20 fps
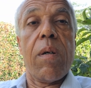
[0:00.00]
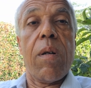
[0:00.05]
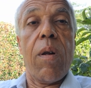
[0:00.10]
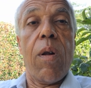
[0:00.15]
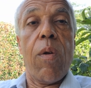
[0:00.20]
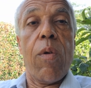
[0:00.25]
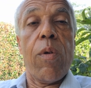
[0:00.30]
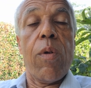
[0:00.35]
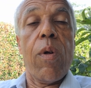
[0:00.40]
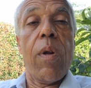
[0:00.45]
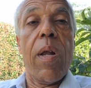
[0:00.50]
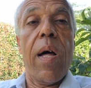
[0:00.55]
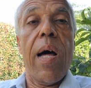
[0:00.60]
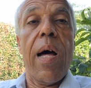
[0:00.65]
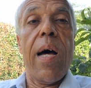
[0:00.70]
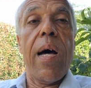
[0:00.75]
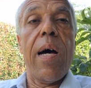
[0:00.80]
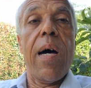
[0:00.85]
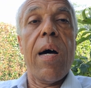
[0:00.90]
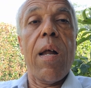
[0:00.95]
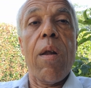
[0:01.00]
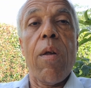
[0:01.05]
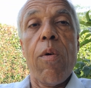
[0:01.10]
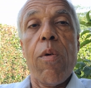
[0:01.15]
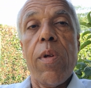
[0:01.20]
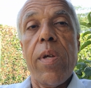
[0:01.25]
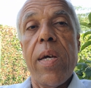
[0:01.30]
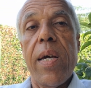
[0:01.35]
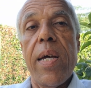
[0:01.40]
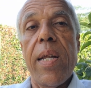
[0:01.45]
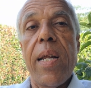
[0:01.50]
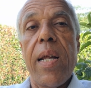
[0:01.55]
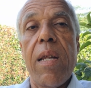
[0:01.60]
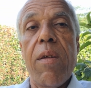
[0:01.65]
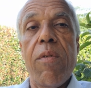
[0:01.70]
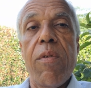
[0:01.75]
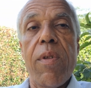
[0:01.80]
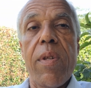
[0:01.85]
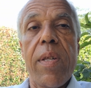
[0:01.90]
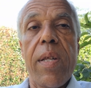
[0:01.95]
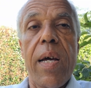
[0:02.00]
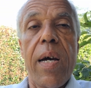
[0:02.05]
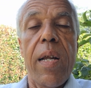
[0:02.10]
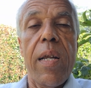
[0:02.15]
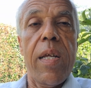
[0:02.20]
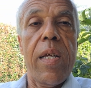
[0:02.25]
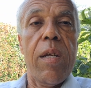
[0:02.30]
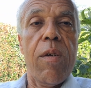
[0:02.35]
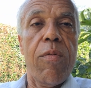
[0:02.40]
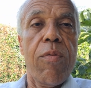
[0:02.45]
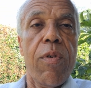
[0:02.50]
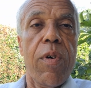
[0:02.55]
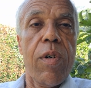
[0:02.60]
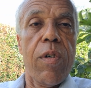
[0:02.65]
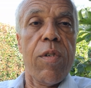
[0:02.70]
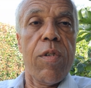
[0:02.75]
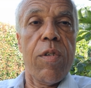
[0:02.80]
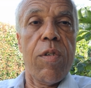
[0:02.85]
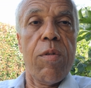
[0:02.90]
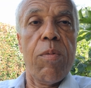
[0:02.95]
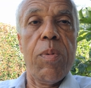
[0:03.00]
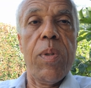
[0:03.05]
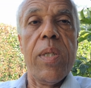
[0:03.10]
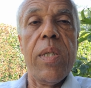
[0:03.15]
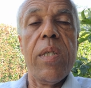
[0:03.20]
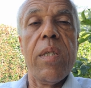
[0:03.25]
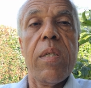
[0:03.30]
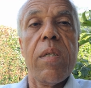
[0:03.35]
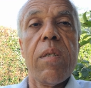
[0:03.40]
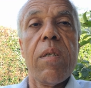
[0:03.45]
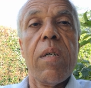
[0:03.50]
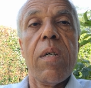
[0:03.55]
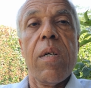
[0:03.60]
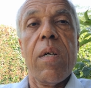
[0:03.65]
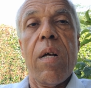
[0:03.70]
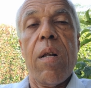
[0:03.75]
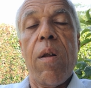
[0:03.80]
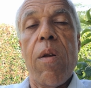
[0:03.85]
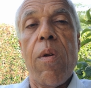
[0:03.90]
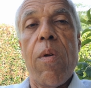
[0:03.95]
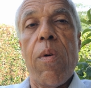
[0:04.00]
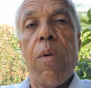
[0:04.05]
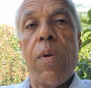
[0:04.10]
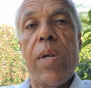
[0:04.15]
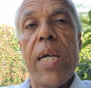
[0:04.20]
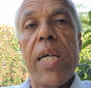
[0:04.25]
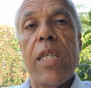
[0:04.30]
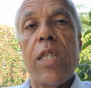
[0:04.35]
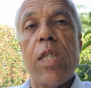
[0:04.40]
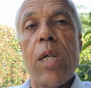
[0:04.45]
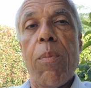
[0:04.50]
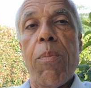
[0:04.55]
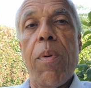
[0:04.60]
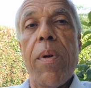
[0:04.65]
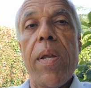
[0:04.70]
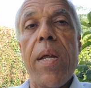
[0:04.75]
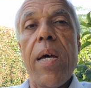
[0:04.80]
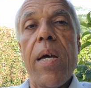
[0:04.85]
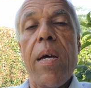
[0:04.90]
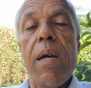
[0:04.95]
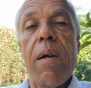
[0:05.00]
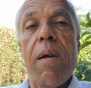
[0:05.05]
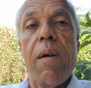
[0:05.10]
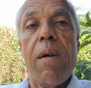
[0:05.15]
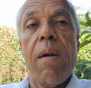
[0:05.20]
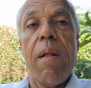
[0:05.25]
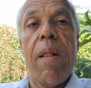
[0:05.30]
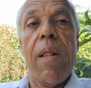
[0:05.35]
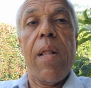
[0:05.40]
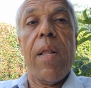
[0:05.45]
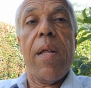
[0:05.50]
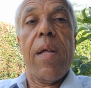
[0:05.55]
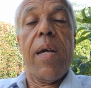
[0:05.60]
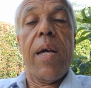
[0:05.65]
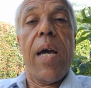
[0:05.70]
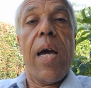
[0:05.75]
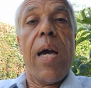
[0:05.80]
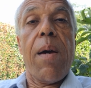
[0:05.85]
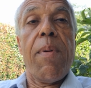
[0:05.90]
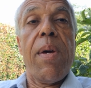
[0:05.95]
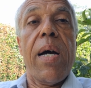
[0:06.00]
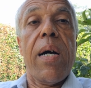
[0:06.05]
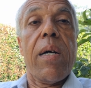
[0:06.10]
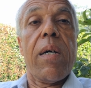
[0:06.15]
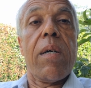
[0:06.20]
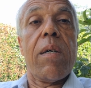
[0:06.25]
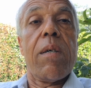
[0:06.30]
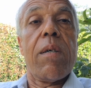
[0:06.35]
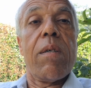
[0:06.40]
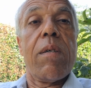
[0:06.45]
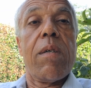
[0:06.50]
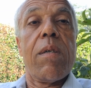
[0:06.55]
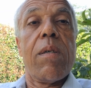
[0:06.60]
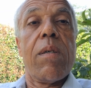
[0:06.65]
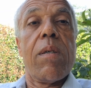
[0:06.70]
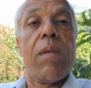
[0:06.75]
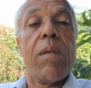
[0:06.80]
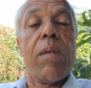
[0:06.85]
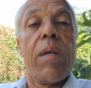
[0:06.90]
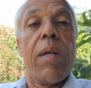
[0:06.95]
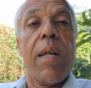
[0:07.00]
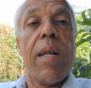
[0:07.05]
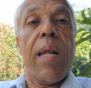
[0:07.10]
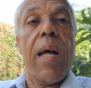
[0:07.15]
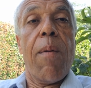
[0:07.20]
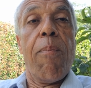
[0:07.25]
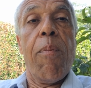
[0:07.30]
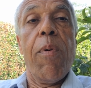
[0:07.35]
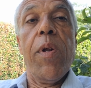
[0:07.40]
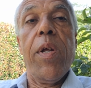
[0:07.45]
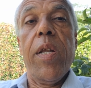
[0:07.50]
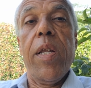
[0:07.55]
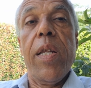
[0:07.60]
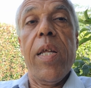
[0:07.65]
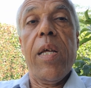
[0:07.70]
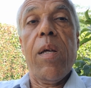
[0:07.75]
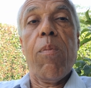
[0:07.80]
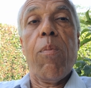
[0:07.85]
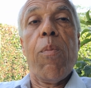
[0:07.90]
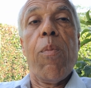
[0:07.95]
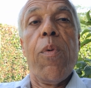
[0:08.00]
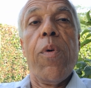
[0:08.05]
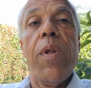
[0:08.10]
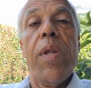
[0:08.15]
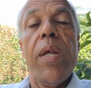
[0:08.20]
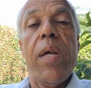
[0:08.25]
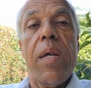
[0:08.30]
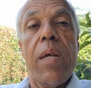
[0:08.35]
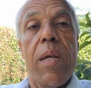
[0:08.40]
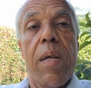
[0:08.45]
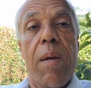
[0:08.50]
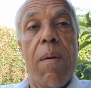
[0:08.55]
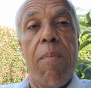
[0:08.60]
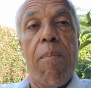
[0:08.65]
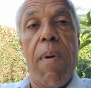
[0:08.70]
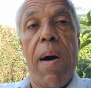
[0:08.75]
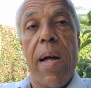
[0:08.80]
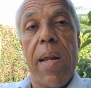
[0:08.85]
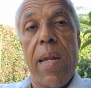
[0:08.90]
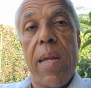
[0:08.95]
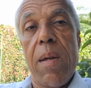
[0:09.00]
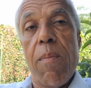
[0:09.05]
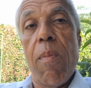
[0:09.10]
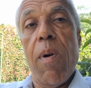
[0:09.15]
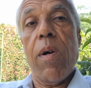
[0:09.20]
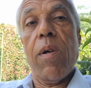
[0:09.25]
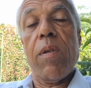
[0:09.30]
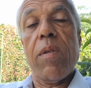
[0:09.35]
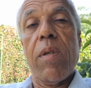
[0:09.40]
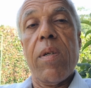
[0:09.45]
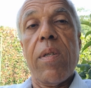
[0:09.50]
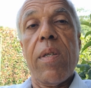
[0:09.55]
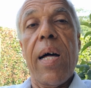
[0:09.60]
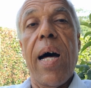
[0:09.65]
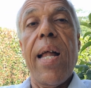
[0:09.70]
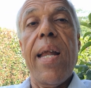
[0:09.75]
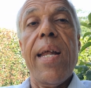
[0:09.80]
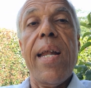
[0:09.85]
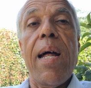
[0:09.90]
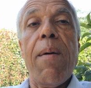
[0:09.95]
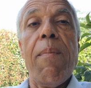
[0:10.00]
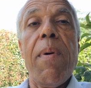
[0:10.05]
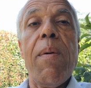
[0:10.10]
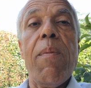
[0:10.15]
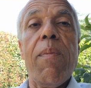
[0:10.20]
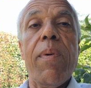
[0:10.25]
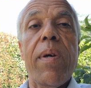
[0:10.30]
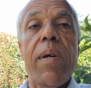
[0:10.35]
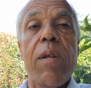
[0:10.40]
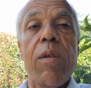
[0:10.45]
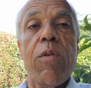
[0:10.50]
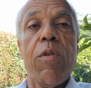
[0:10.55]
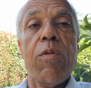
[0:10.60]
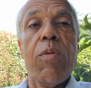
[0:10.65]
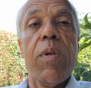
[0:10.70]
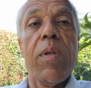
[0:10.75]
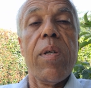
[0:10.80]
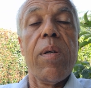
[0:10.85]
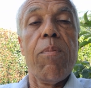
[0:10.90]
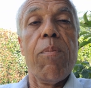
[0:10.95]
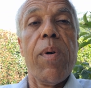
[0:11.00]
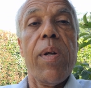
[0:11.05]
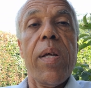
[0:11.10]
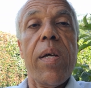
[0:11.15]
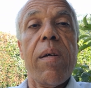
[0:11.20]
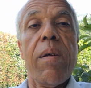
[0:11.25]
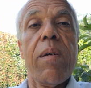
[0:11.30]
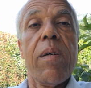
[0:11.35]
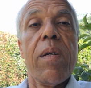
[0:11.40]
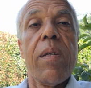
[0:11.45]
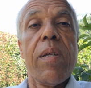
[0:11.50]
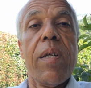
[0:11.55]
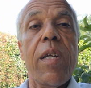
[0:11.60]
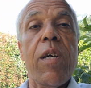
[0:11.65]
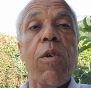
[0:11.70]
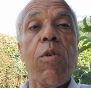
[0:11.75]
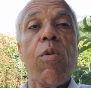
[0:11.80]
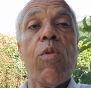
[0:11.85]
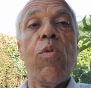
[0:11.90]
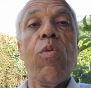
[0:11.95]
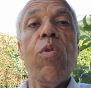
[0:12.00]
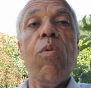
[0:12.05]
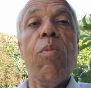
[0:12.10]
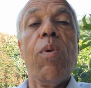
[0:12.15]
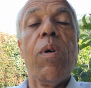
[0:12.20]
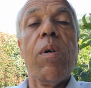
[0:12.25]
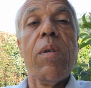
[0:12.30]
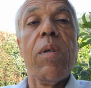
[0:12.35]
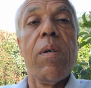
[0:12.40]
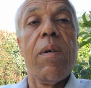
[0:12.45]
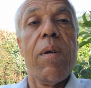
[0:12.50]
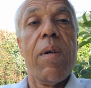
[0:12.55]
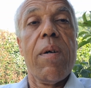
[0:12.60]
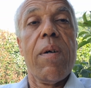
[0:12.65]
le dollar, le yen, la livre sterling, france suisse, le yen japonais, eh bien, la politique menée par les banques centrales est la même, quelles que soient ces monnaies. C'est-à-dire que tout le monde